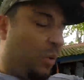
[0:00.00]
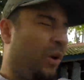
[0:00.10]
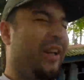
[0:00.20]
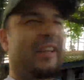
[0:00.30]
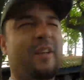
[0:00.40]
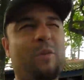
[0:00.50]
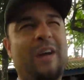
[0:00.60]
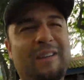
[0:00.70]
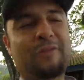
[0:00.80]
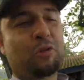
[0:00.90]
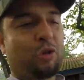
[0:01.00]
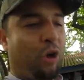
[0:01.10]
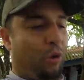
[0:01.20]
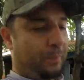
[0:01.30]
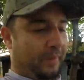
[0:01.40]
Olha que lugar
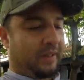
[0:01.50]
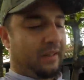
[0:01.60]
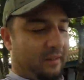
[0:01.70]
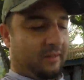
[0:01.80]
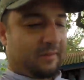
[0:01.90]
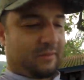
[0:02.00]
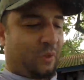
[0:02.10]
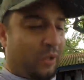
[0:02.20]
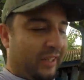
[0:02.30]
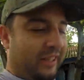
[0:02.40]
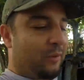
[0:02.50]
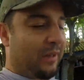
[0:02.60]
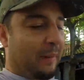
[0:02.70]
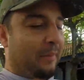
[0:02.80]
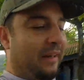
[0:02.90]
top. Olha que
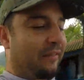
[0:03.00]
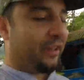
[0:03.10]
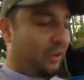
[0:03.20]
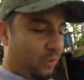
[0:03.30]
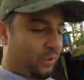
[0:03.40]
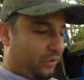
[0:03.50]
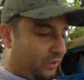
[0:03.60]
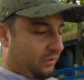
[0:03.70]
lugar maravilhoso.